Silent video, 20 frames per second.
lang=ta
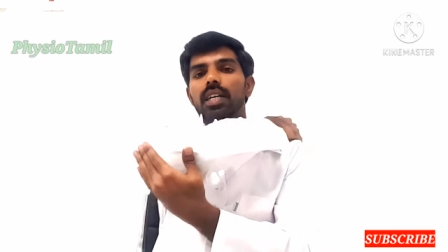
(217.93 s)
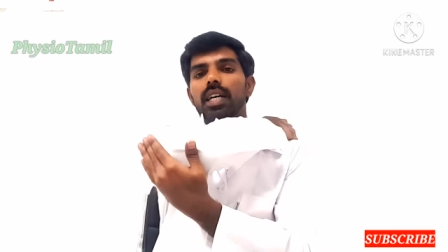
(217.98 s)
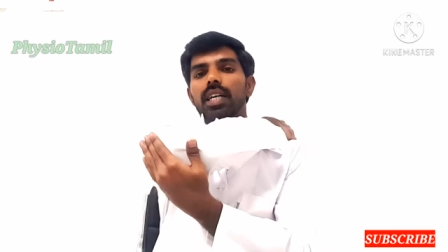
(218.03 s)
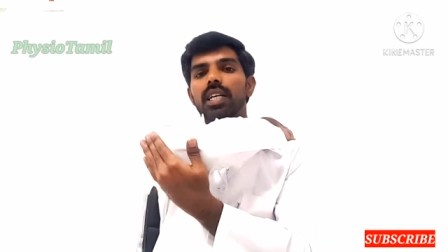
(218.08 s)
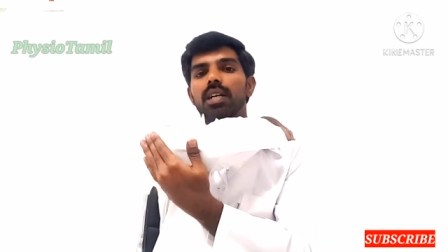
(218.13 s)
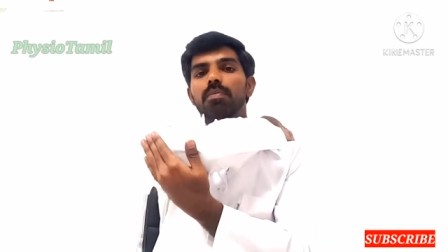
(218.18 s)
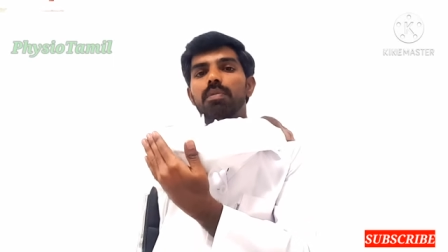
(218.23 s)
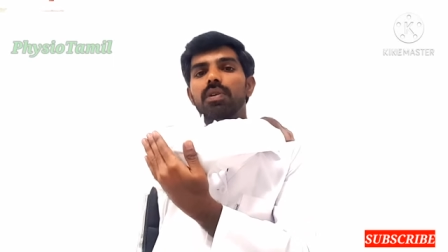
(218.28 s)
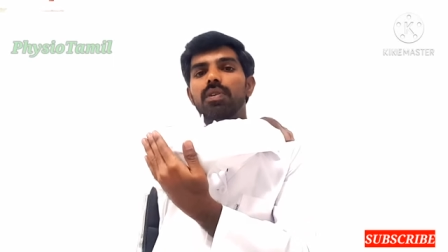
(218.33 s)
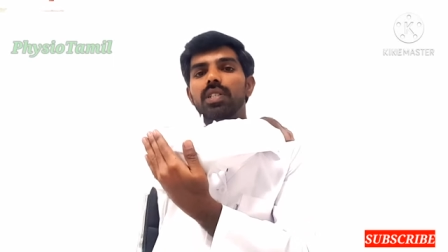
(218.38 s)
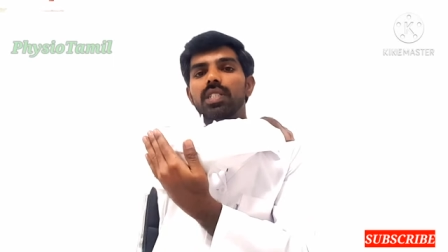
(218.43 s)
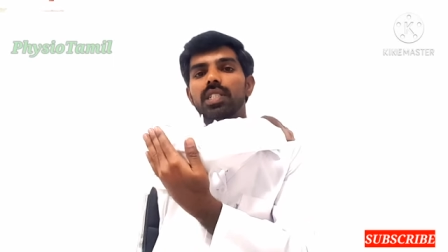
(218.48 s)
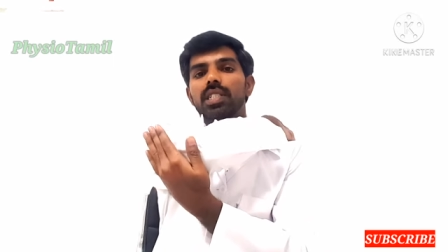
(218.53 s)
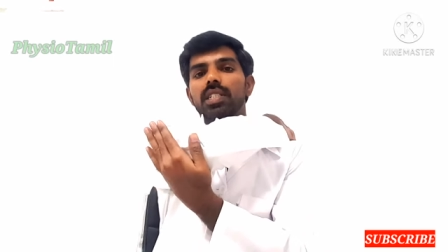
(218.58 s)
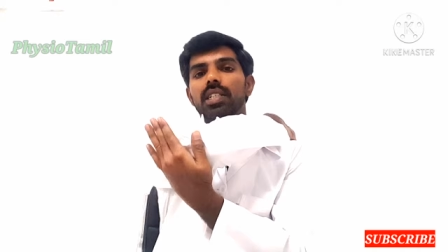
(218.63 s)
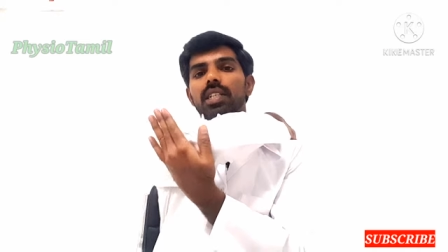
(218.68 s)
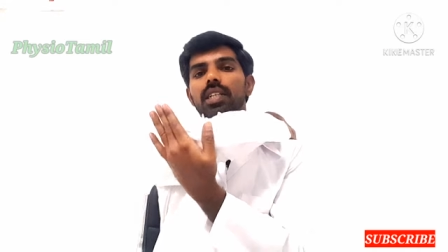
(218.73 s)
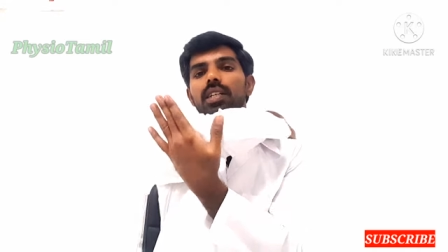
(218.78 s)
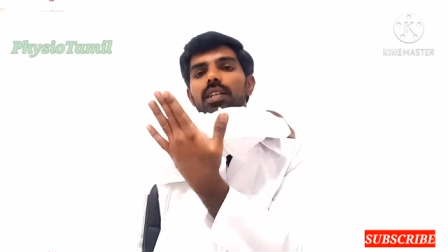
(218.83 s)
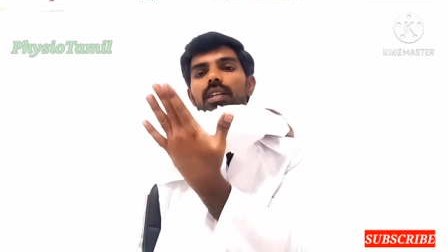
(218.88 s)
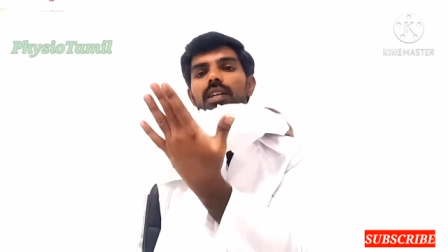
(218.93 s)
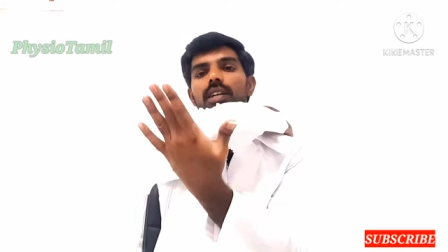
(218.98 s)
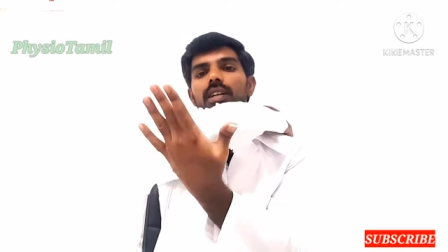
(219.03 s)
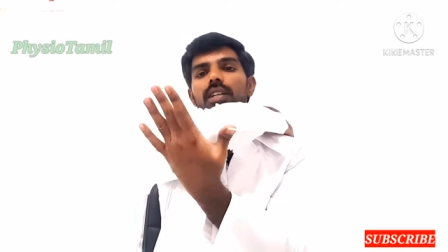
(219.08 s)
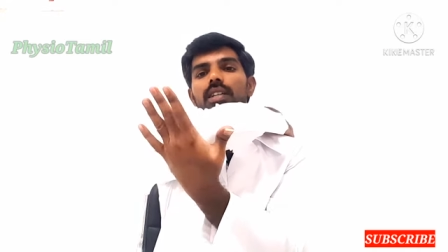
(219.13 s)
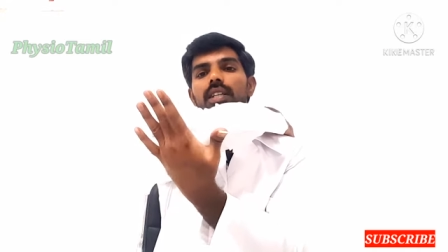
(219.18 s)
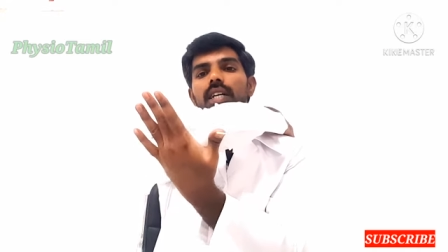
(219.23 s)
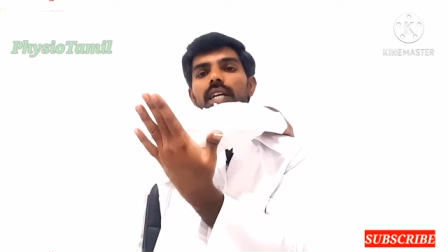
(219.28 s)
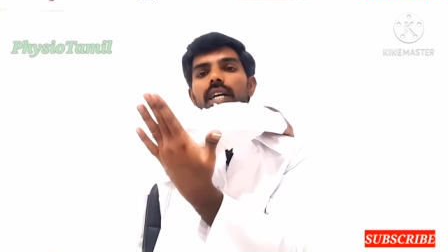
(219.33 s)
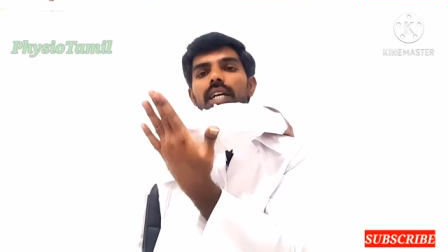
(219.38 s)
கை அப்படி வச்சுட்டு
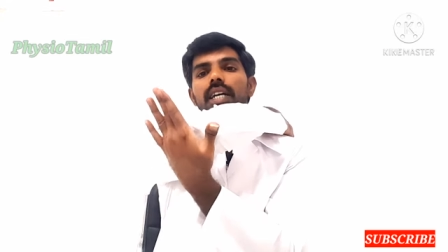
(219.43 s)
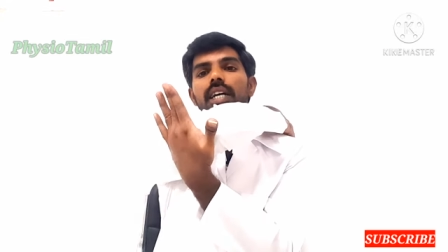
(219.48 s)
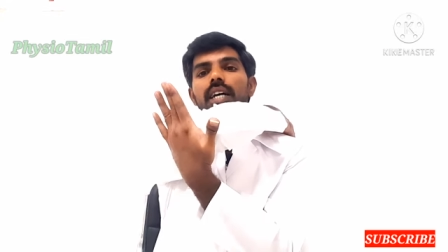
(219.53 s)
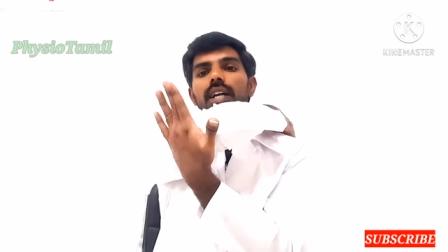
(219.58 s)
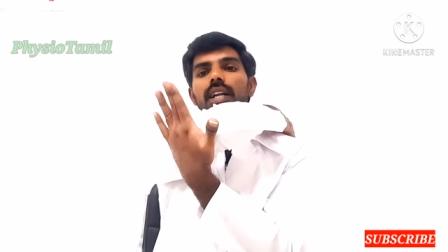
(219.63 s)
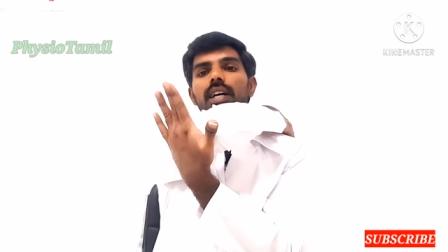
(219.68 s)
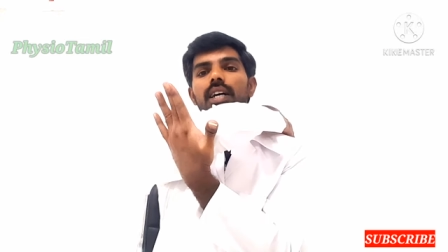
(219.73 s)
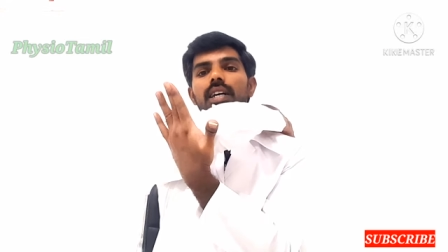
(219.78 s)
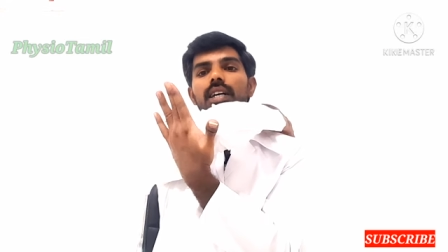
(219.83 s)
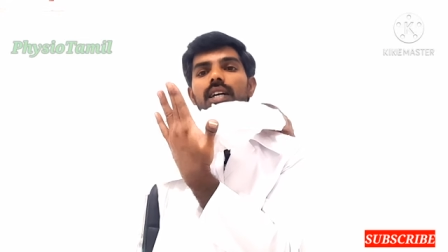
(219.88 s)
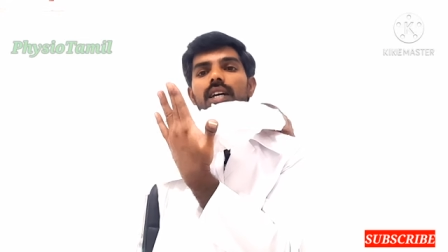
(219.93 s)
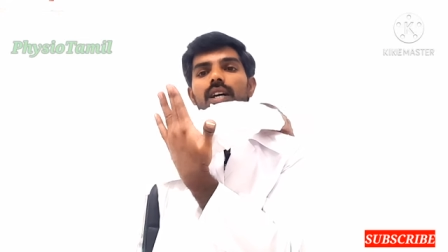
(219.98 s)
இந்த கையால்